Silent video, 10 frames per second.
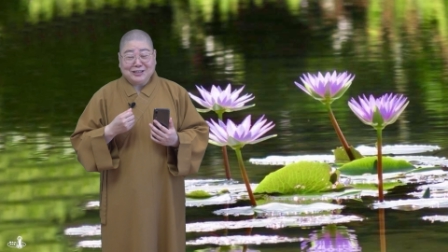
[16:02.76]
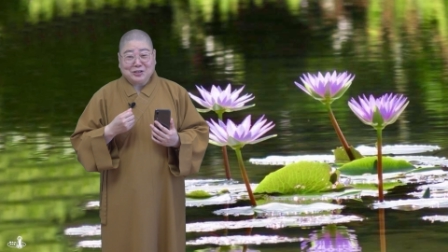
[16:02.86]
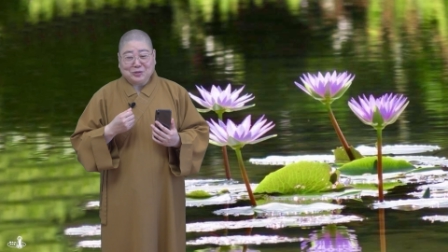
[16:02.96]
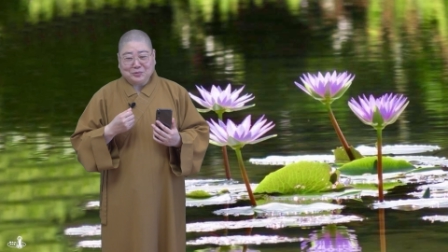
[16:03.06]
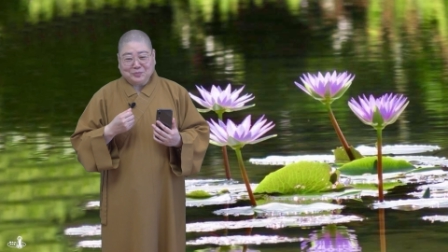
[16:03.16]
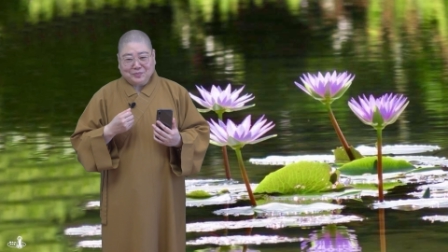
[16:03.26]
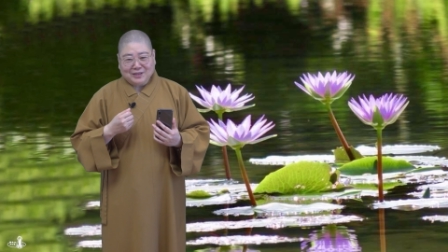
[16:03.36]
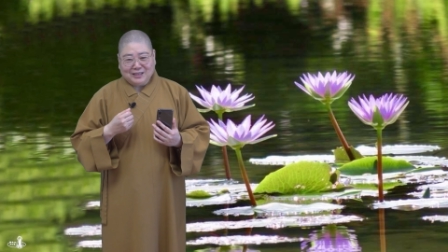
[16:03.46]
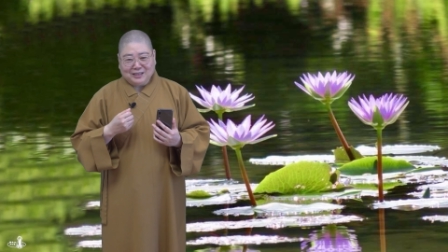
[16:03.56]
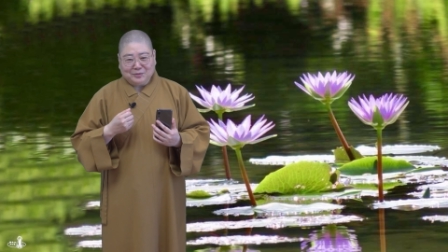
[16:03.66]
一种
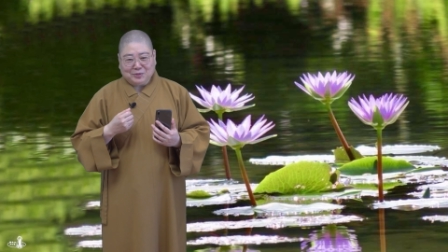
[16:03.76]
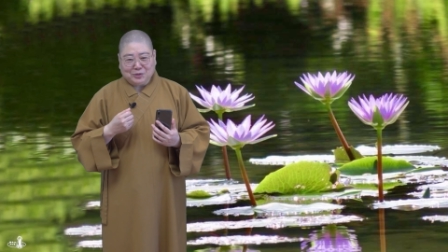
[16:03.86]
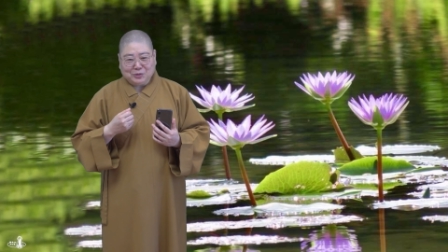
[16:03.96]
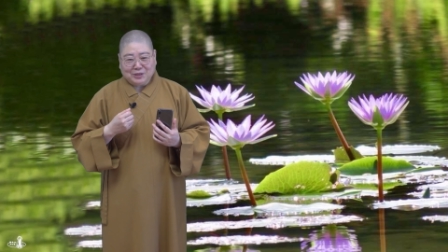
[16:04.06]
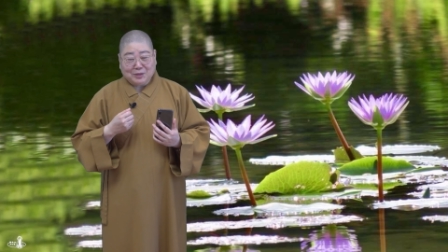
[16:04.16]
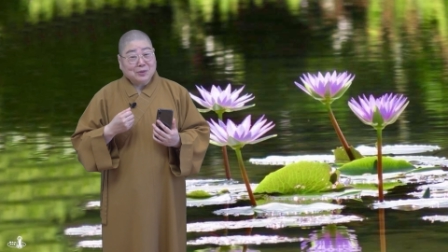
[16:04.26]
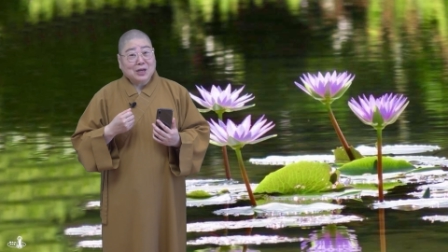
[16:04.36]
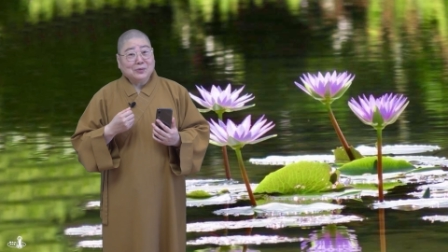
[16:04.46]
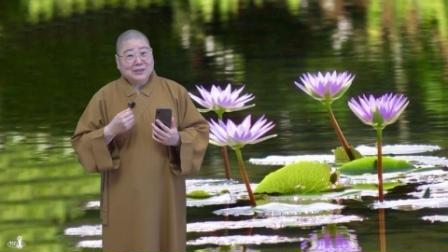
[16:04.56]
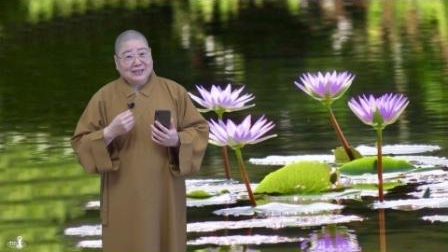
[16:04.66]
啊、呃，比如说他不
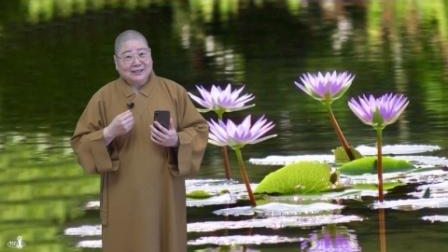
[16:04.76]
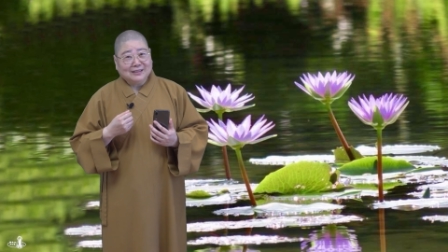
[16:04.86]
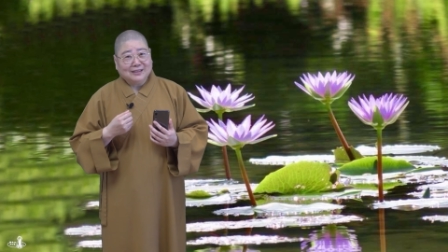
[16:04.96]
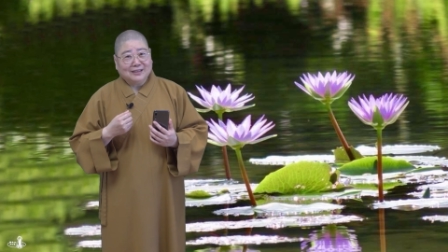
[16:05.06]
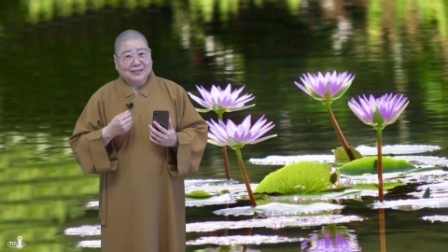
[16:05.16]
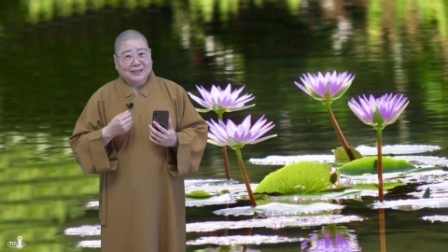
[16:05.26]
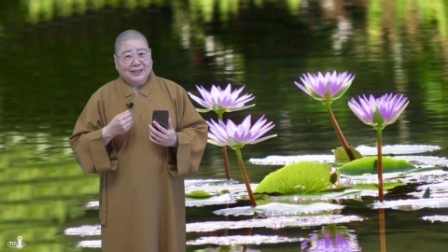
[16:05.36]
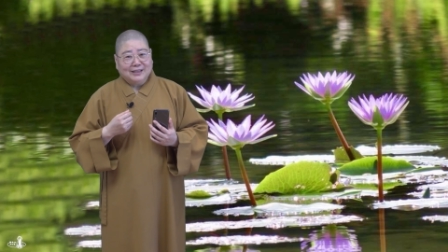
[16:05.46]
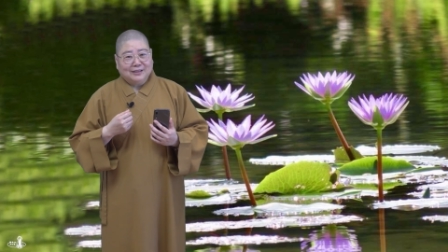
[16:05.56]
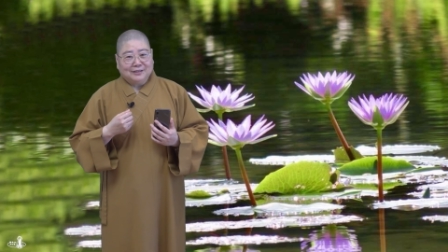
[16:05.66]
高兴，呃
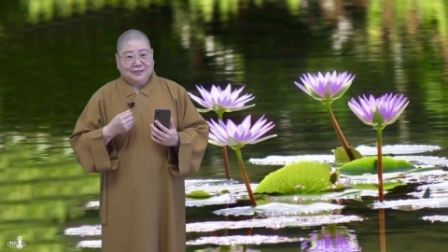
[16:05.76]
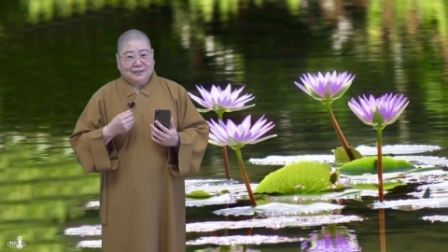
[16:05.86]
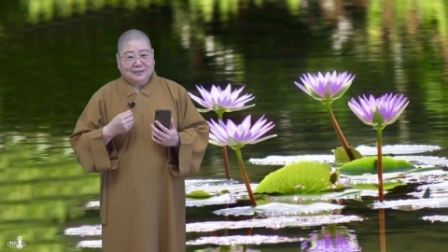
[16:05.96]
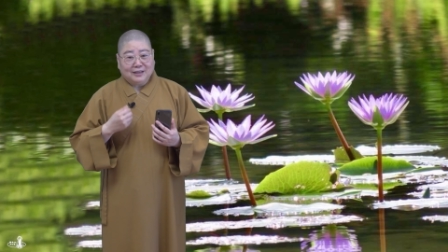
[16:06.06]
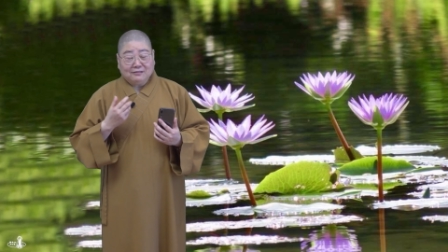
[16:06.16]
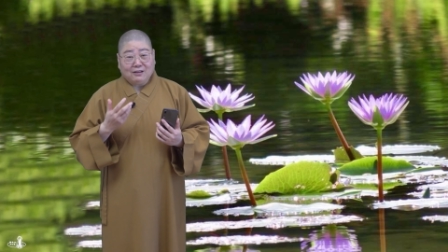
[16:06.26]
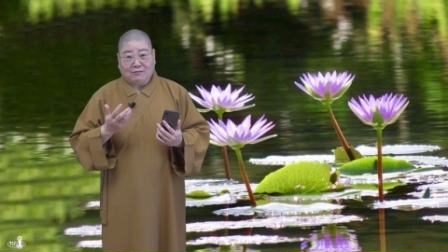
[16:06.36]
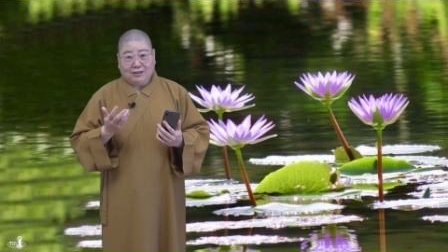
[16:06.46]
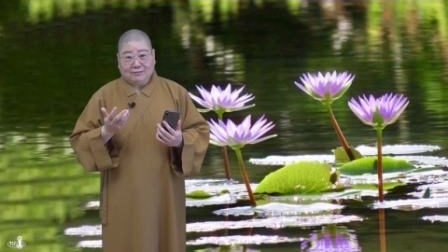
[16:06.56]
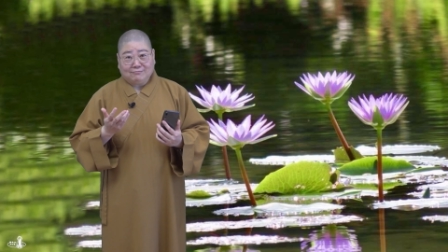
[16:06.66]
呃，颠
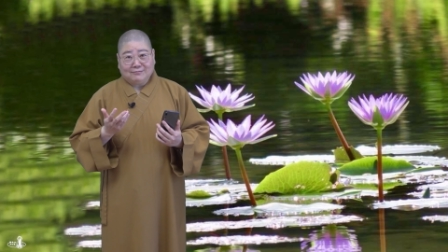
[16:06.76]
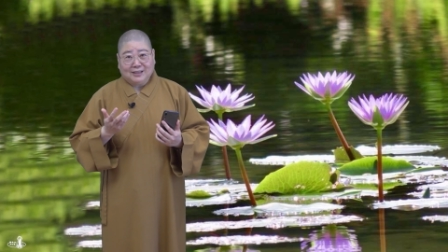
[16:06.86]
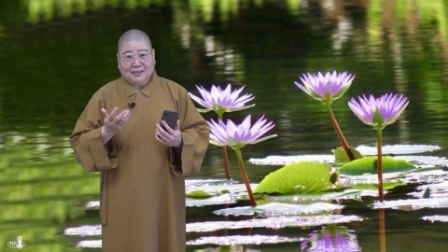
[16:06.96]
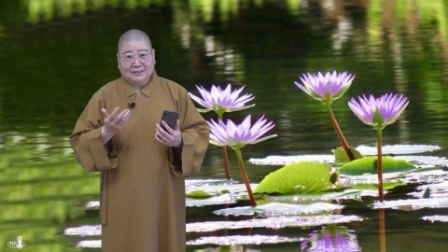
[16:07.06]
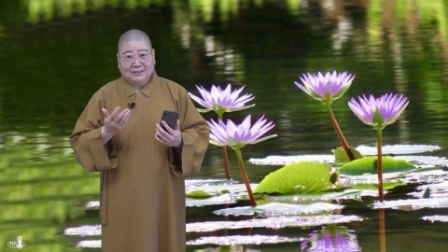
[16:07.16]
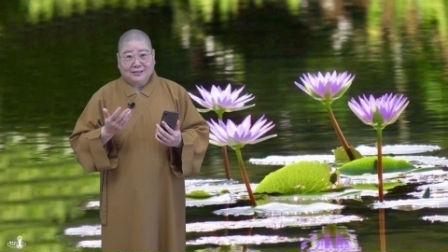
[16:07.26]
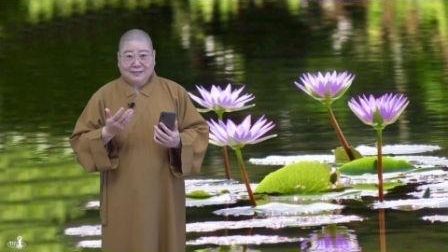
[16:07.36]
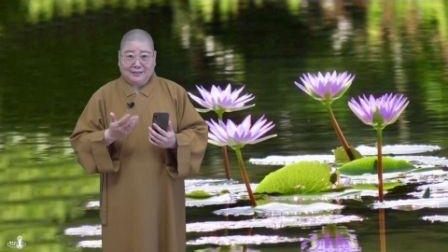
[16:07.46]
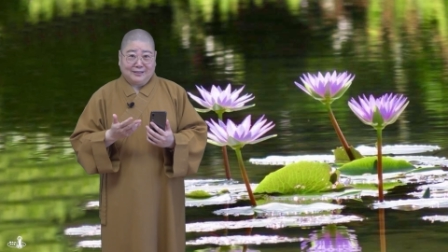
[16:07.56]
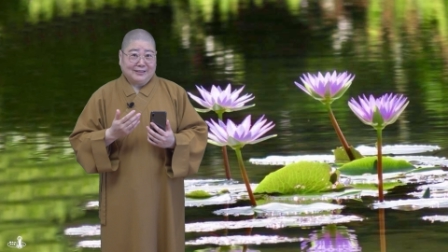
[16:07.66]
倒了啊，这
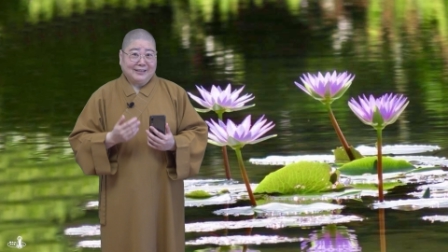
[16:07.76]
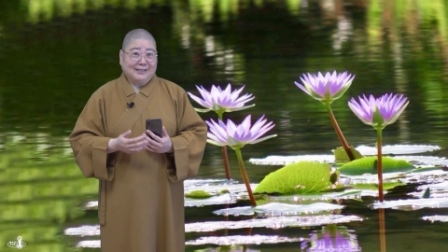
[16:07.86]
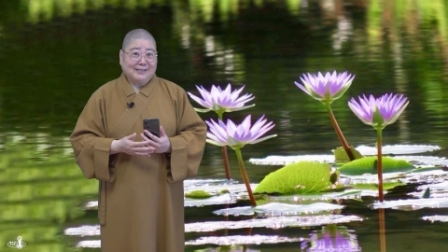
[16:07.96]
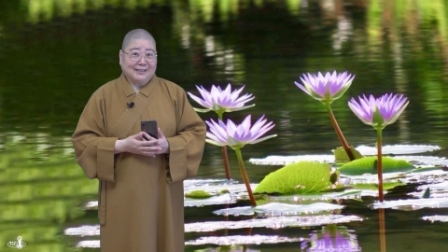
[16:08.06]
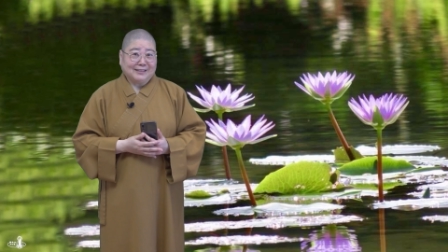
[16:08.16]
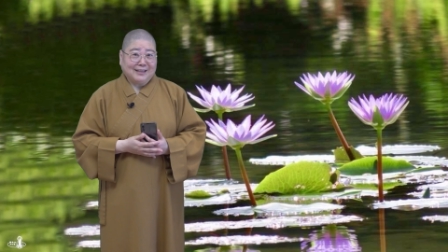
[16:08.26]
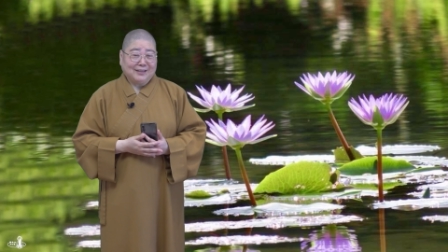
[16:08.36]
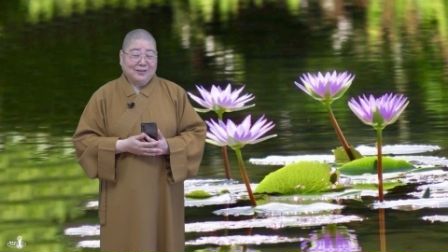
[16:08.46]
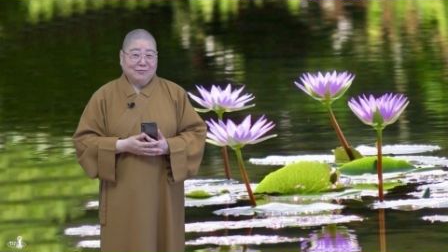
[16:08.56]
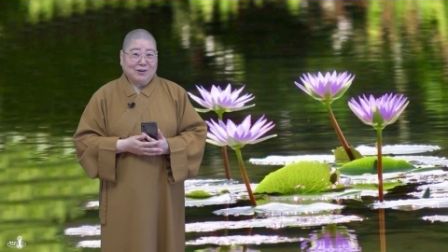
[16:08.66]
个也是影响
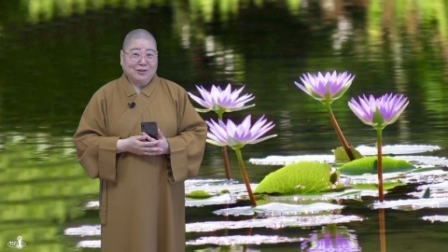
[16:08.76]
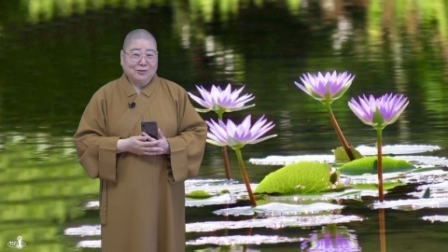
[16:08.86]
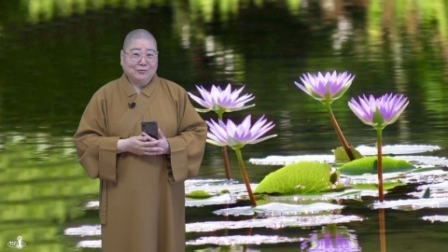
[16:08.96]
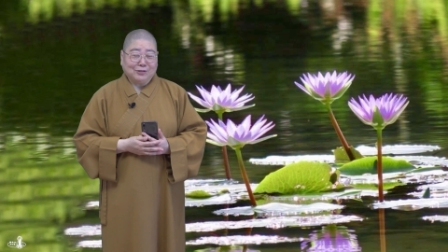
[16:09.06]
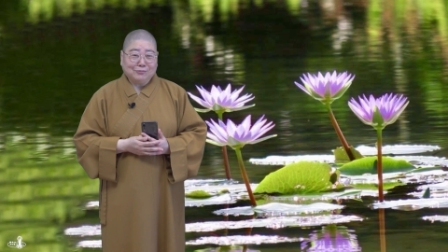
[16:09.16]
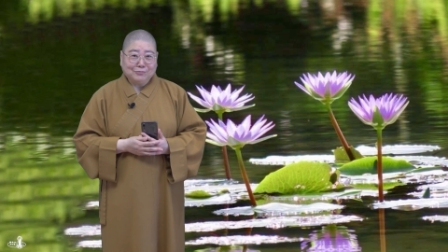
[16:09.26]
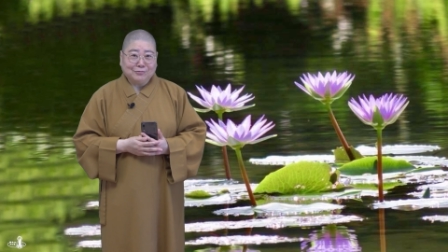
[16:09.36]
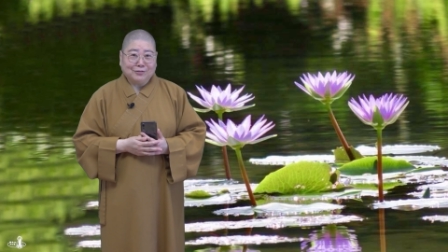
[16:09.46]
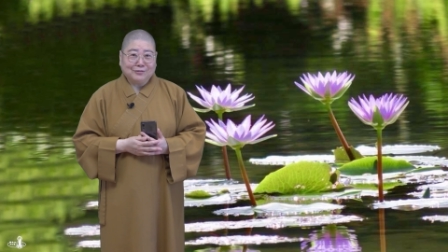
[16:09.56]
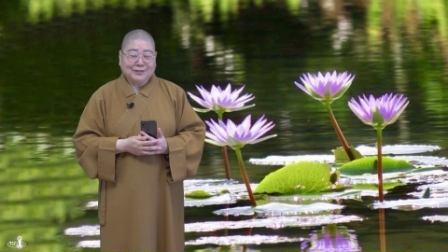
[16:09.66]
他往后的
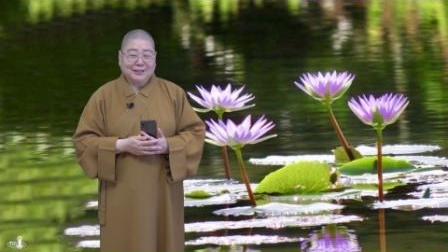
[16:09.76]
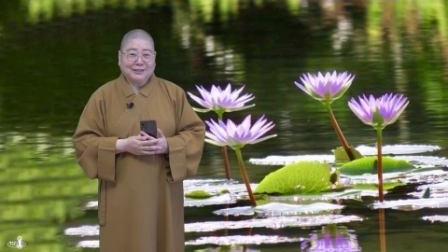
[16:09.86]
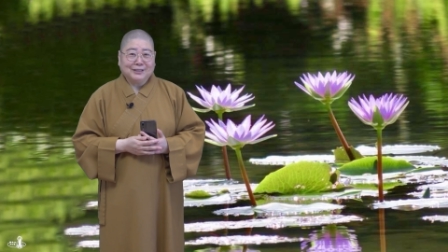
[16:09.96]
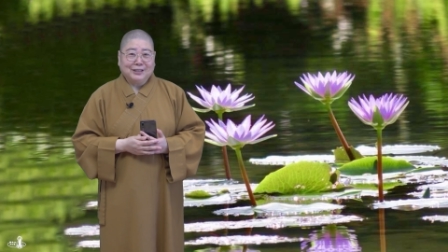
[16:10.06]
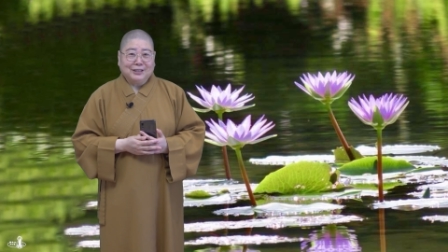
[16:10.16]
路哦啊，